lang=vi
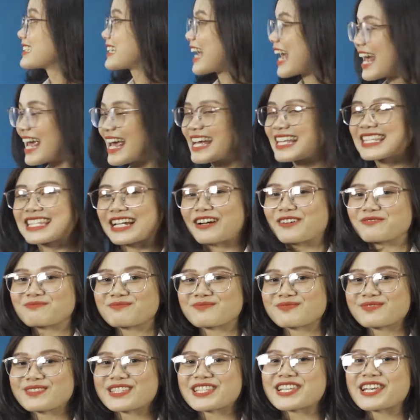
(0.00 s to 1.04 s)
Kê trong
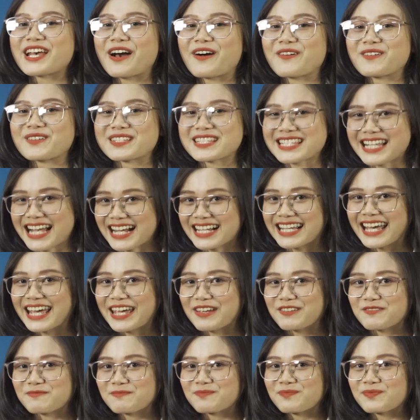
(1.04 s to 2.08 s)
rượu sake.